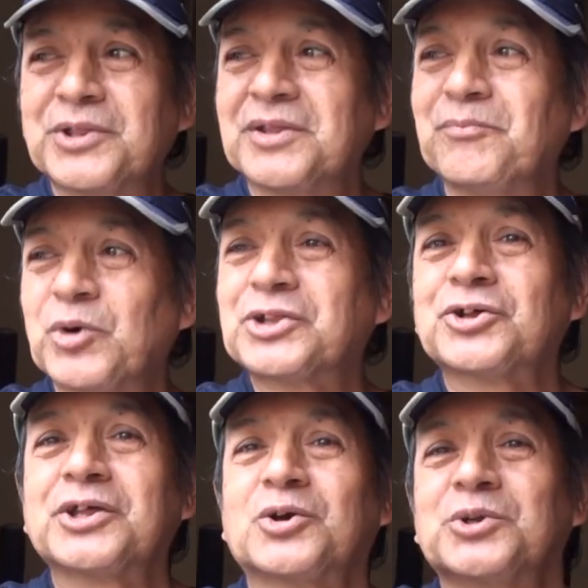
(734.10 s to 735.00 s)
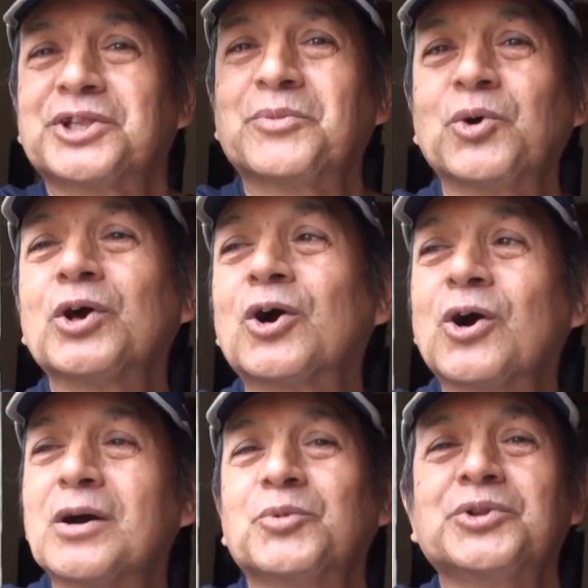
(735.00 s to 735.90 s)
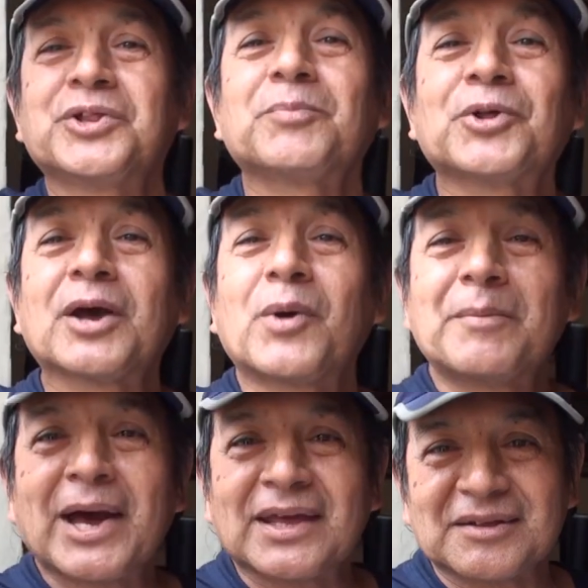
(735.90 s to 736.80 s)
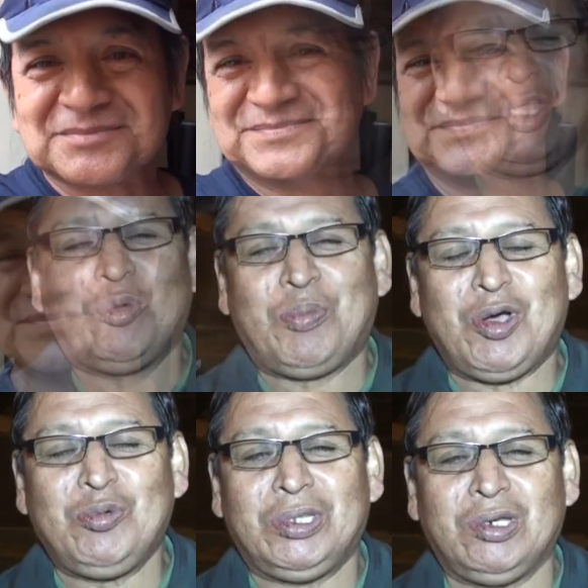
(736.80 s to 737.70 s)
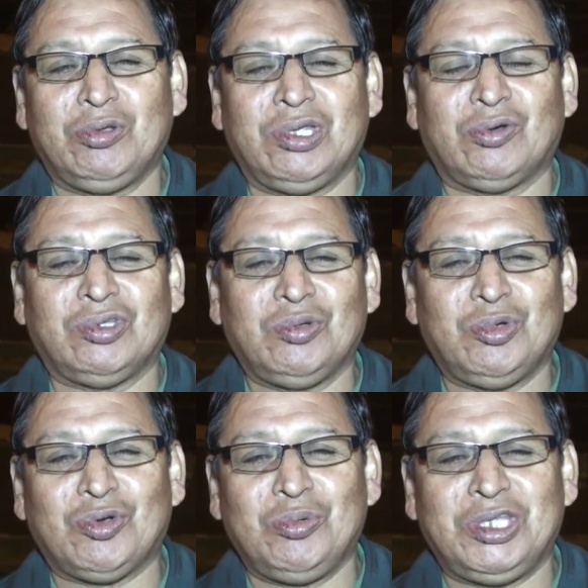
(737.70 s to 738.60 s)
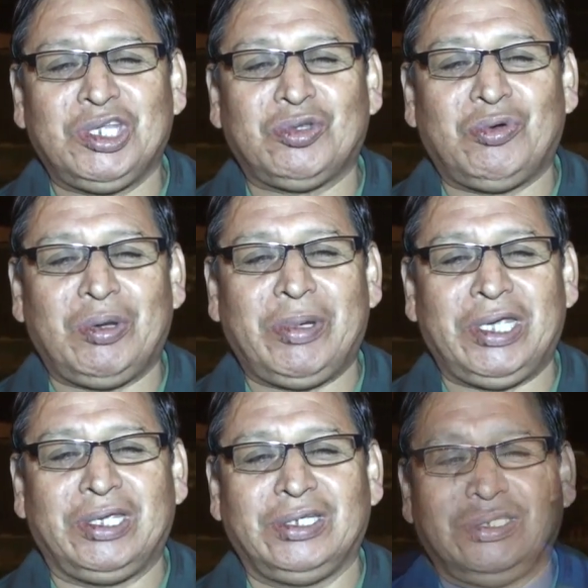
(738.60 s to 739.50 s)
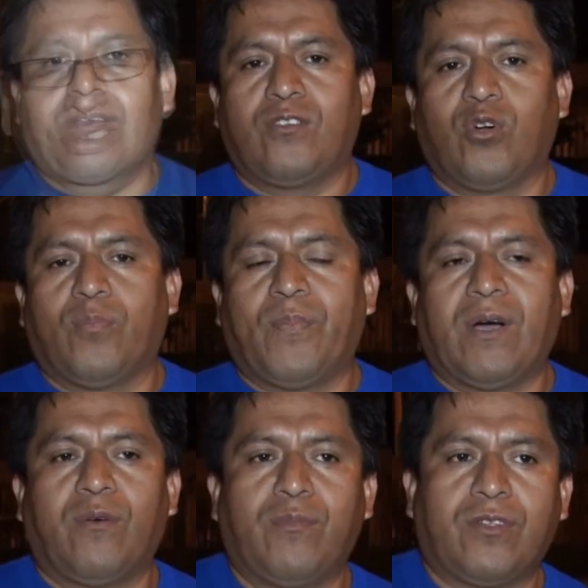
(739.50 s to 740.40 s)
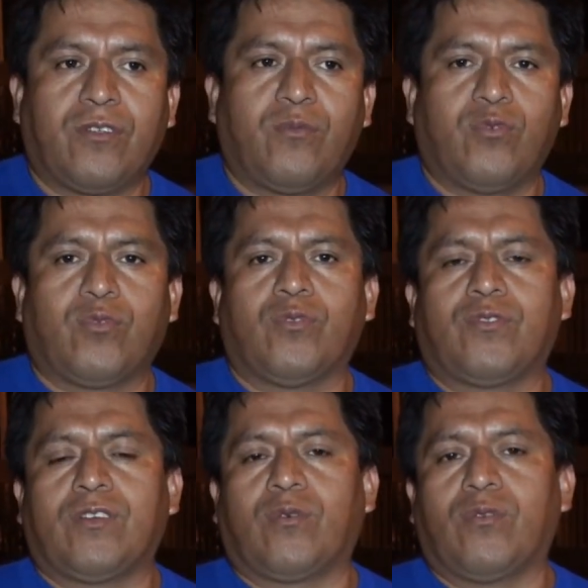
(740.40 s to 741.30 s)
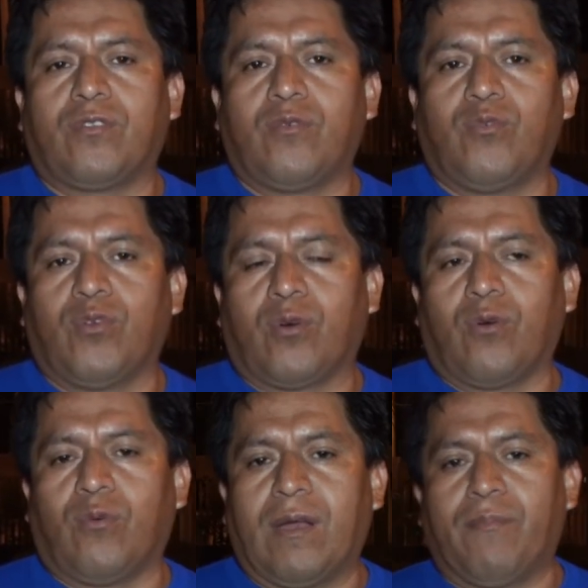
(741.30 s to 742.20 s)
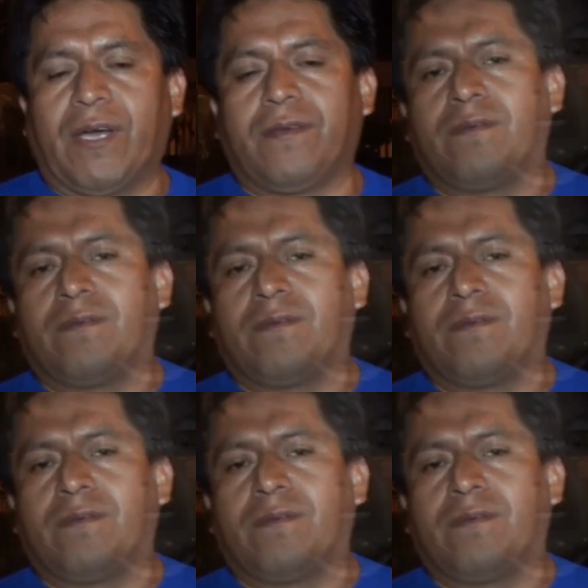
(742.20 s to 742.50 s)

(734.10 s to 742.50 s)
mis impuestos y contribuyo con el municipio de Gualmay. Yo pago mis tributos y contribuyo con el municipio de Gualmay. Yo pago mis tributos y contribuyo con Gualmay.